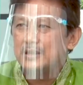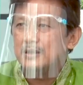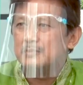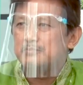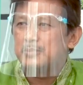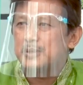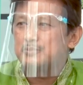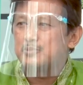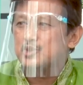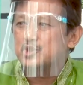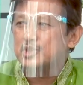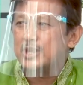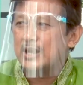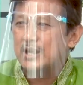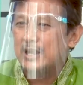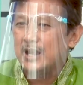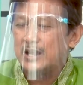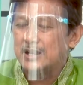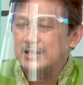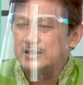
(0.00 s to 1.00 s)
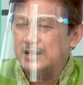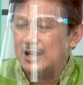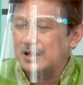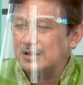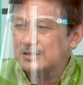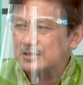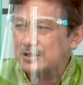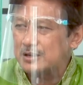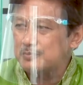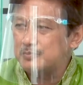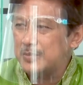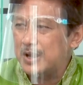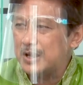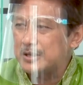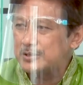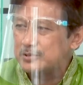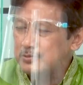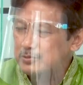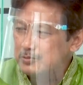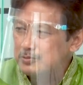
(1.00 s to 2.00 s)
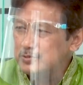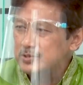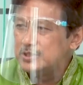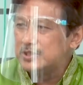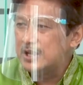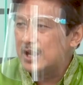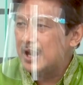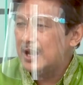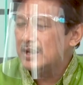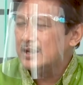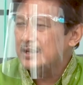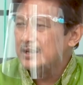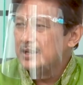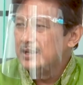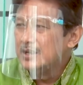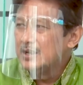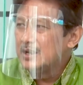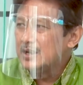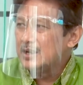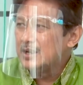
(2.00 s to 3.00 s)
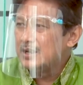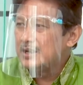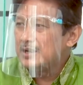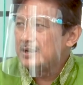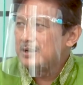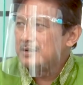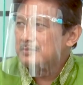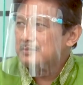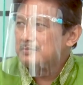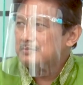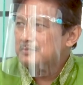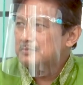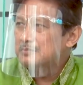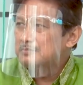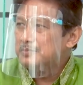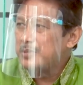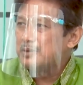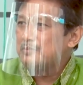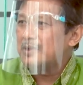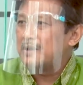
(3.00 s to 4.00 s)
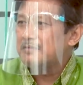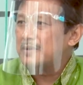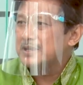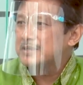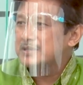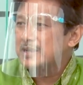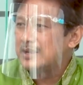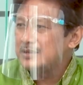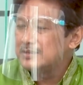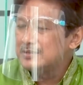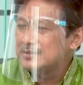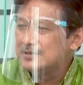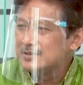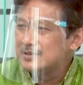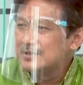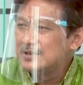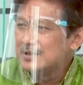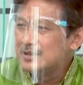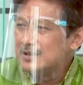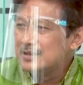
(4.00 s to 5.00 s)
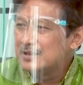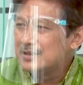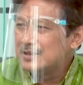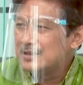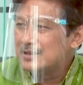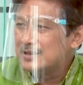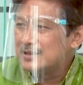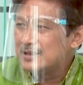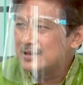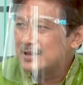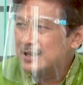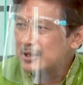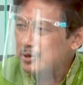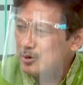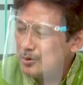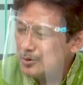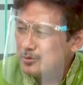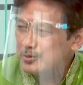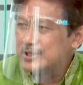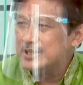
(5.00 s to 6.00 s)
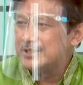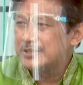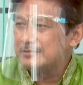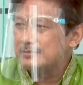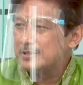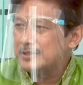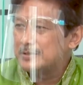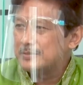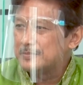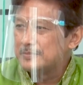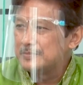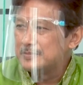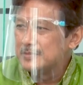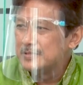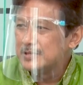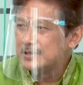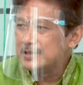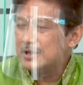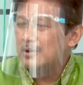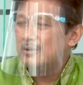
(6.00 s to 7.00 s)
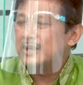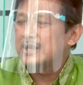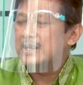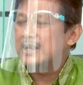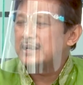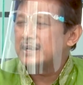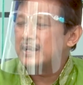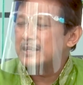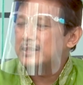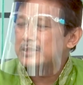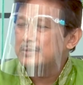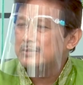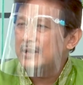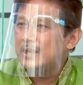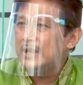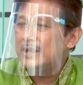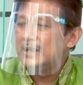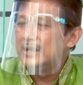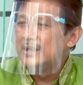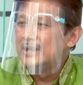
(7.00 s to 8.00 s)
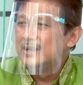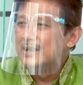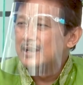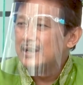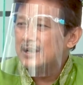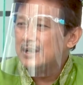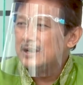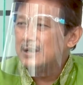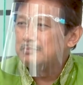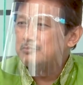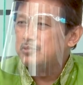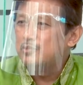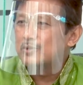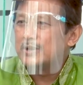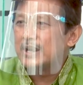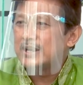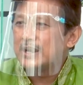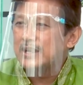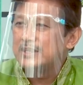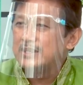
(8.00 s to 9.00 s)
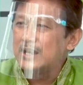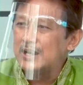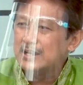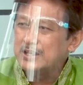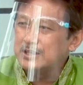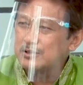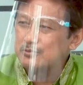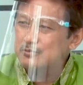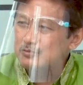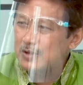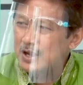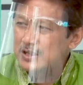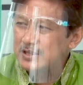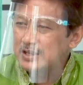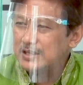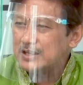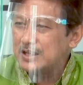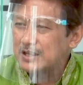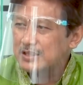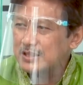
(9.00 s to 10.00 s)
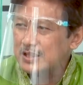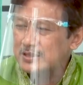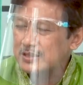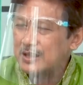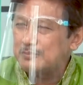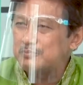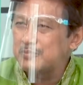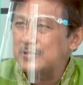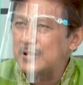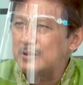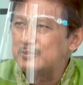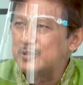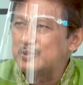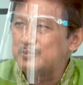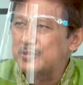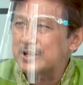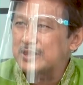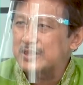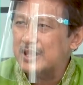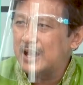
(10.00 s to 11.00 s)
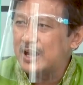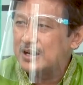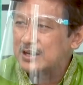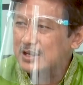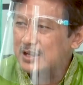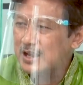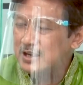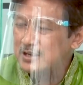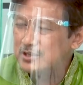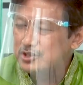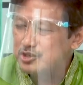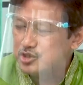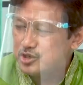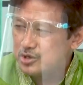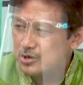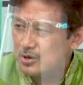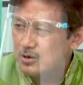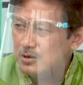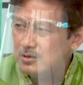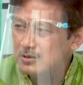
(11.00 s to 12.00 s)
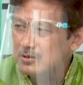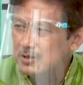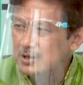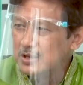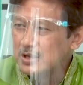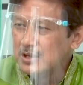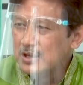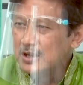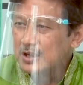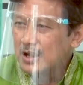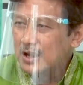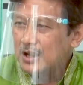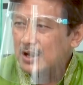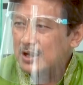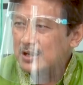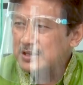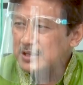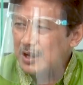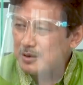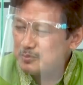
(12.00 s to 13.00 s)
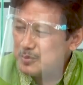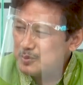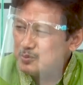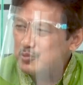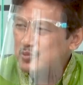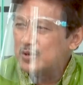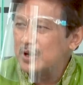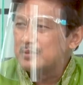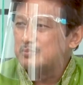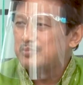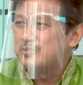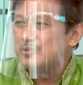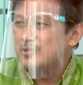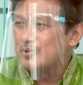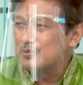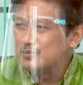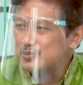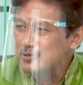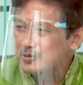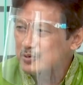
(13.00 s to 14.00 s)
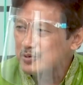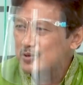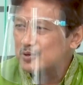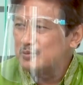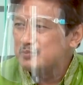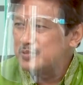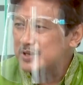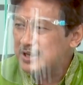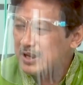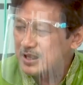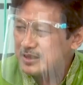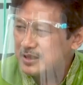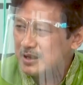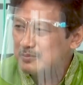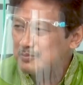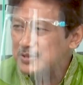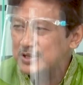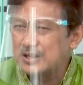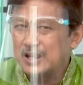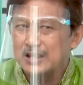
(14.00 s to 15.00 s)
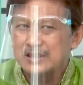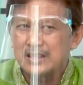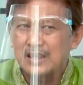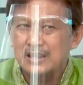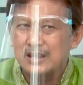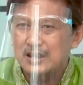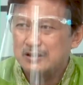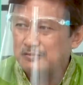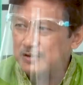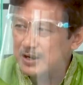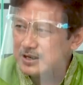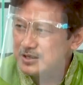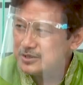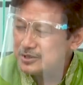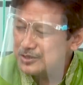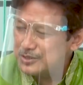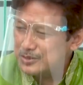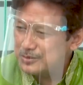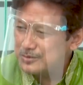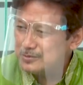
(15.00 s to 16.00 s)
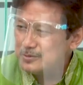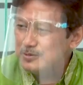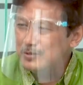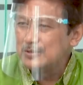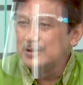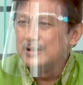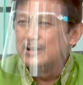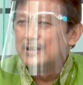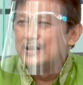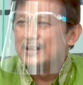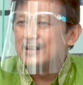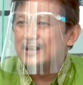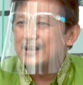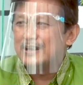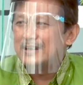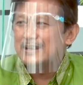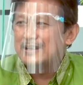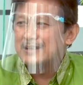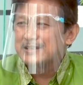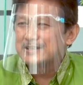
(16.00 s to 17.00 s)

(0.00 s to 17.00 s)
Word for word: uh, perpustakaan yang terpadu yang uh, berwawasan uh, ekologis. Nah, oleh karena itulah uh, bukan hanya lingkungannya yang tetap kami pertahankan hijau, hmm. uh, yang membuat burung-burung, binatang-binatang, hewan di situ. Uh,